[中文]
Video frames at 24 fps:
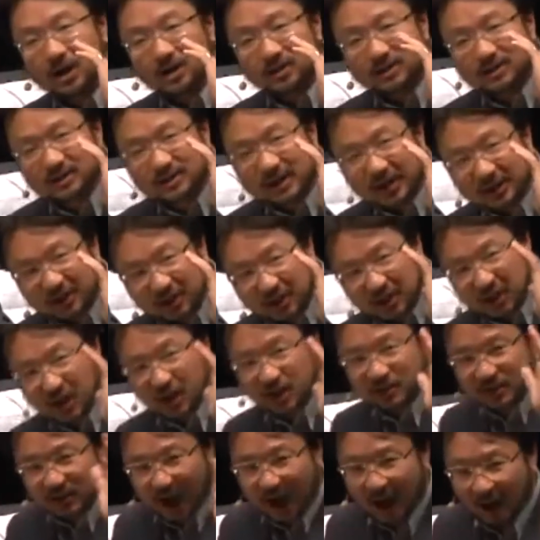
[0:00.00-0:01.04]
是在
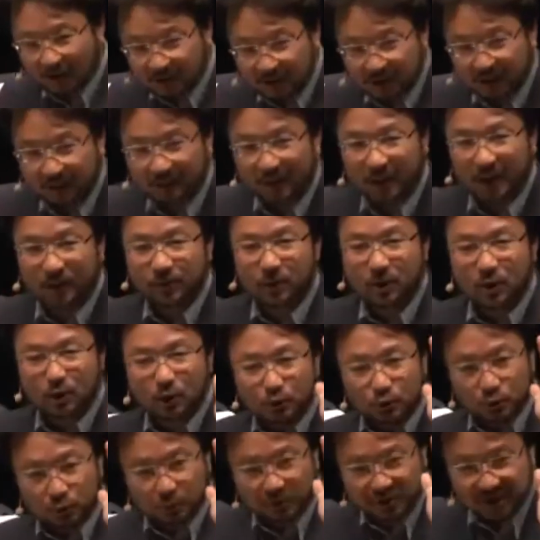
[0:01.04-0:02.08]
天堂里面去